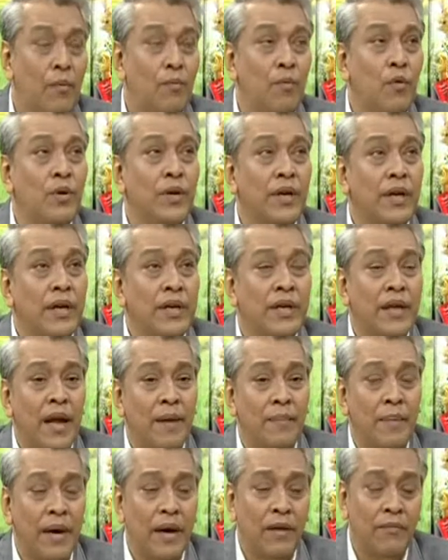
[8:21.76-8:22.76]
ถ้าผมพูดอย่างนี้จะ
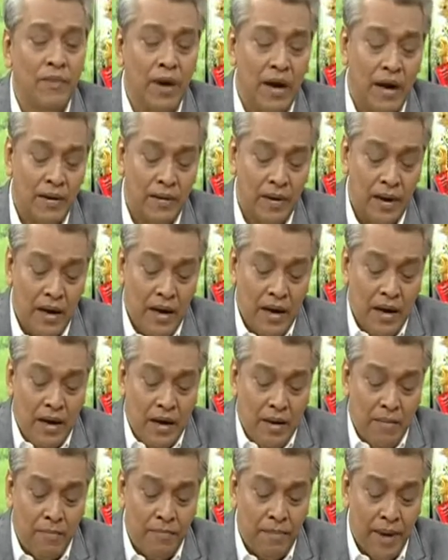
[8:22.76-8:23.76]
ได้ไหมครับว่า
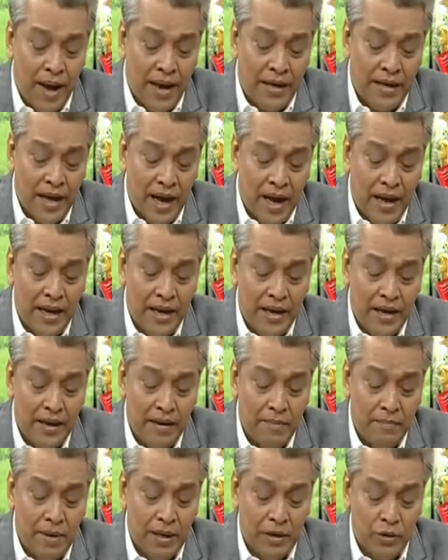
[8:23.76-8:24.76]
แผนไทย
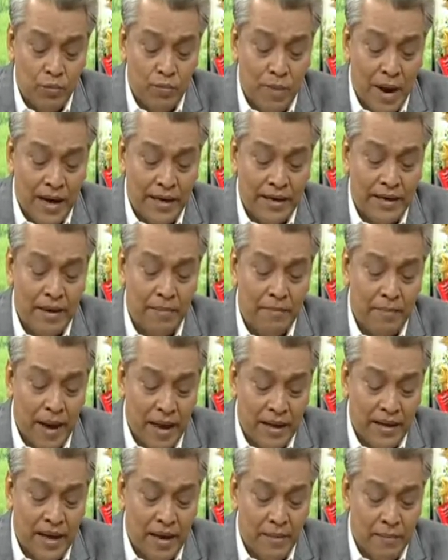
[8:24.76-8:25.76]
ปัจจุบันกับ
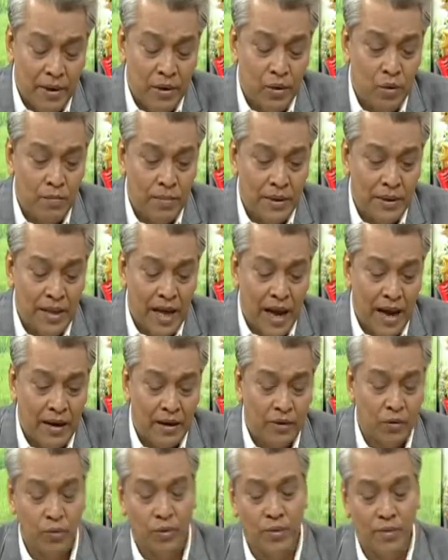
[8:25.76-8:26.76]
แผนไทยประยุกต์มันต่าง
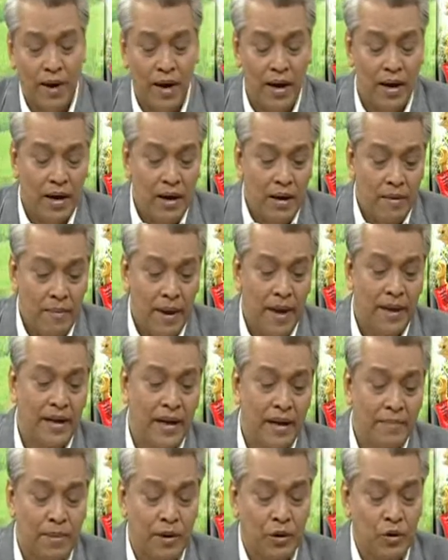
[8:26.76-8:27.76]
กันตรงที่ว่าแผน
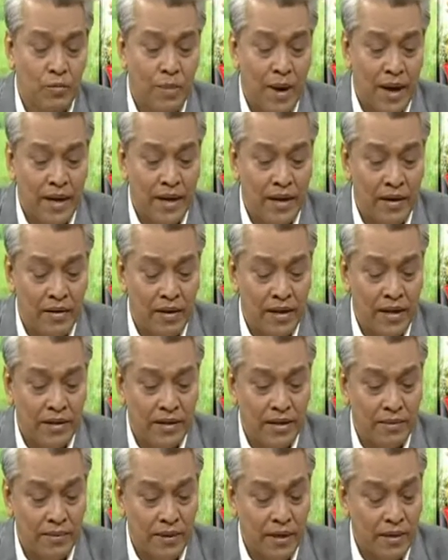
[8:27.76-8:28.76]
ไทยปัจจุบันนี้ก็เรี
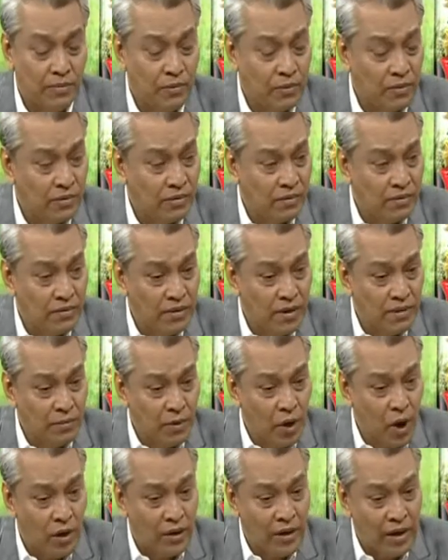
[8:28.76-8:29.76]
ยนสืบสืบสื
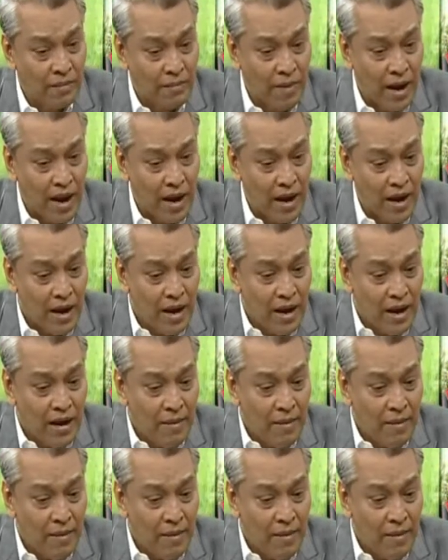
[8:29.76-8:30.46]
บทอดกันมา